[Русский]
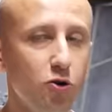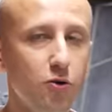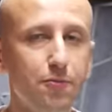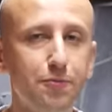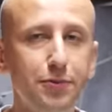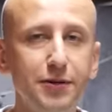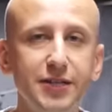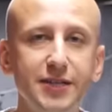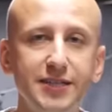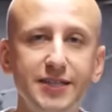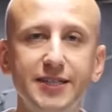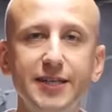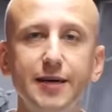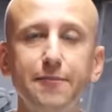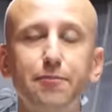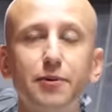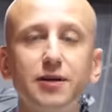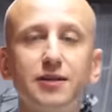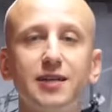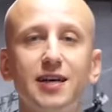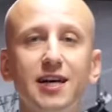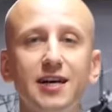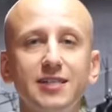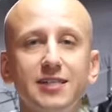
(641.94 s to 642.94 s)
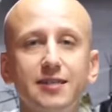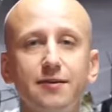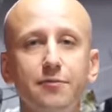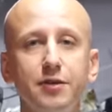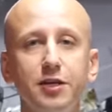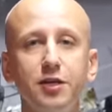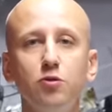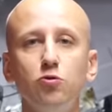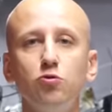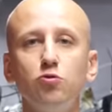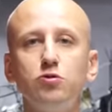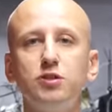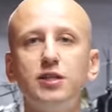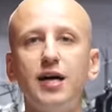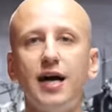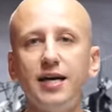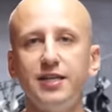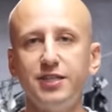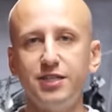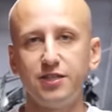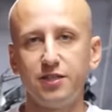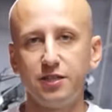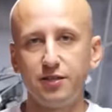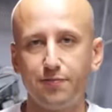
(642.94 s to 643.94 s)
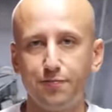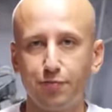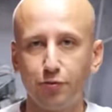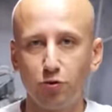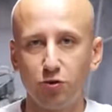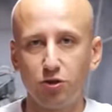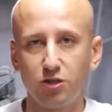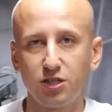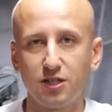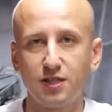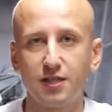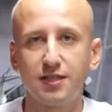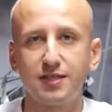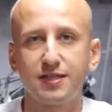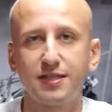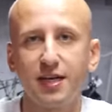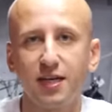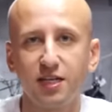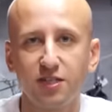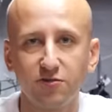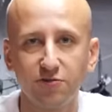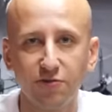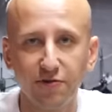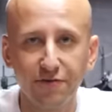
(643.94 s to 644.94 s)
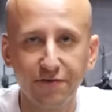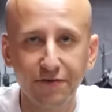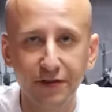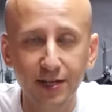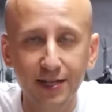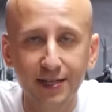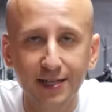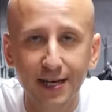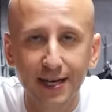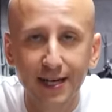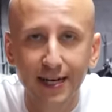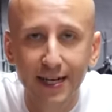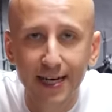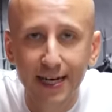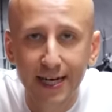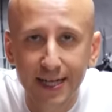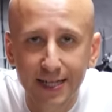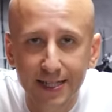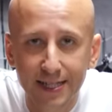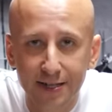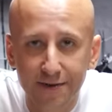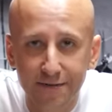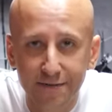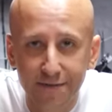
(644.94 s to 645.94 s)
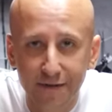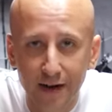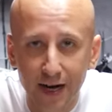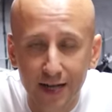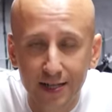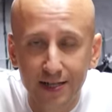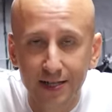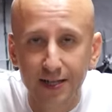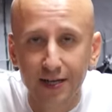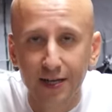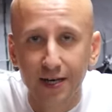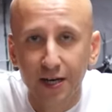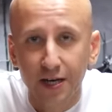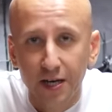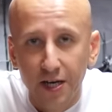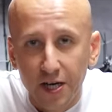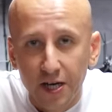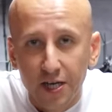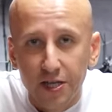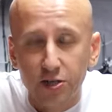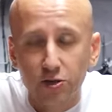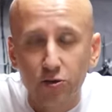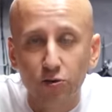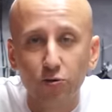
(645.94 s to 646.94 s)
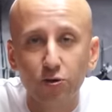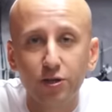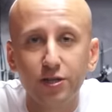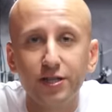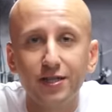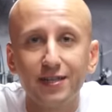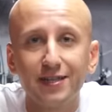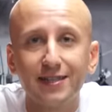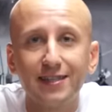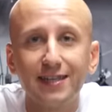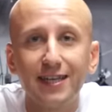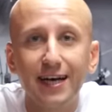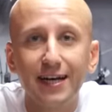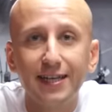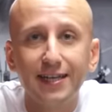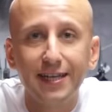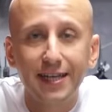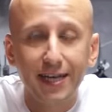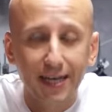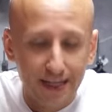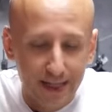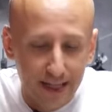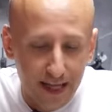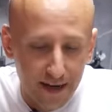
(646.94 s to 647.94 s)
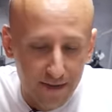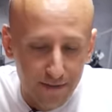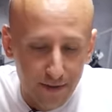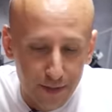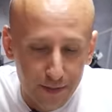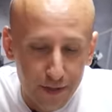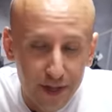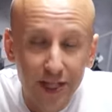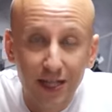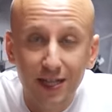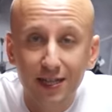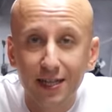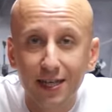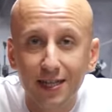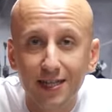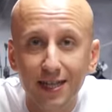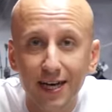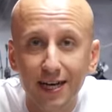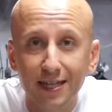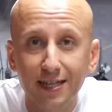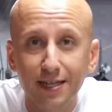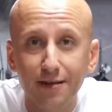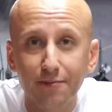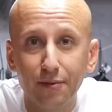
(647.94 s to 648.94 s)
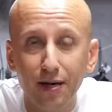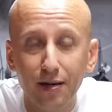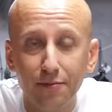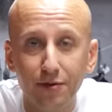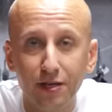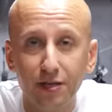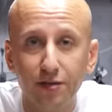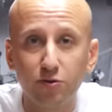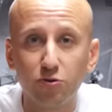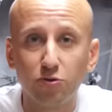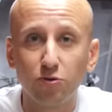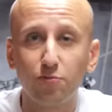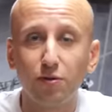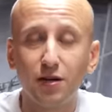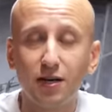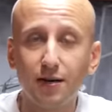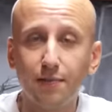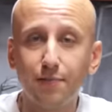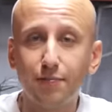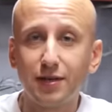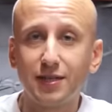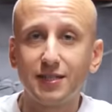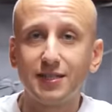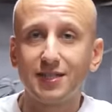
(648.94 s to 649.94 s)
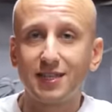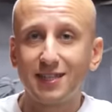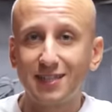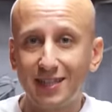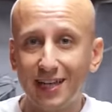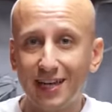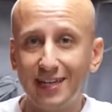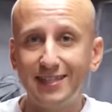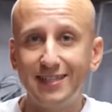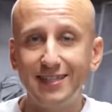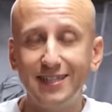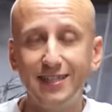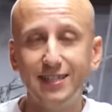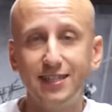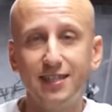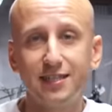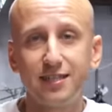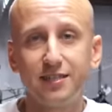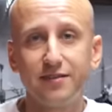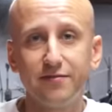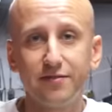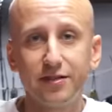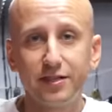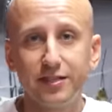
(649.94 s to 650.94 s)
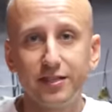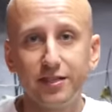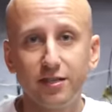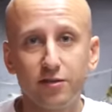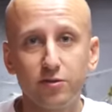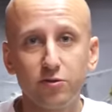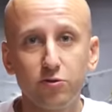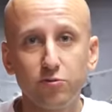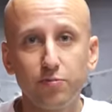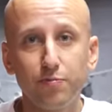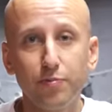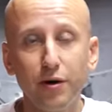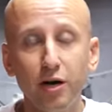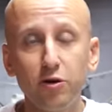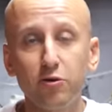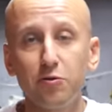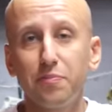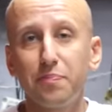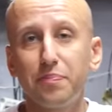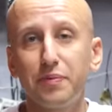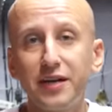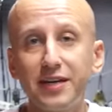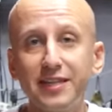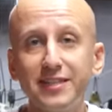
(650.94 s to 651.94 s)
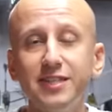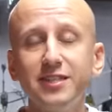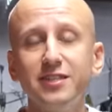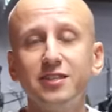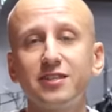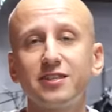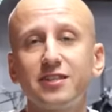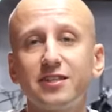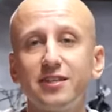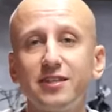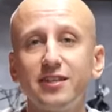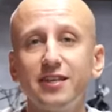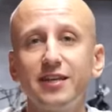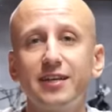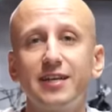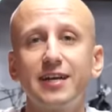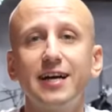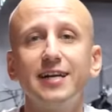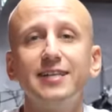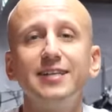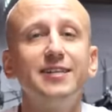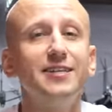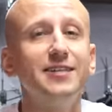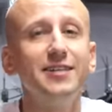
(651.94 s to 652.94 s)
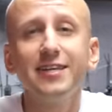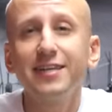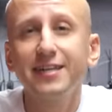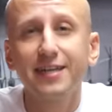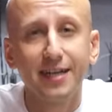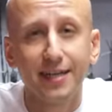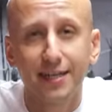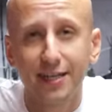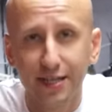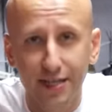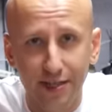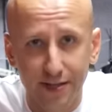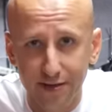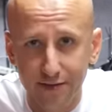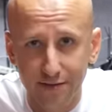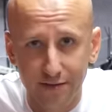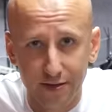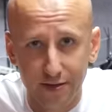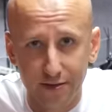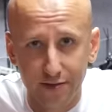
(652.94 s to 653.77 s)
Но при езде по трассам и удачных прожигах сажевого фильтра эти факторы сходят на нет. А вообще на данный момент турбокомпрессоры на дизельных двигателях Subaru практически нареканий никаких не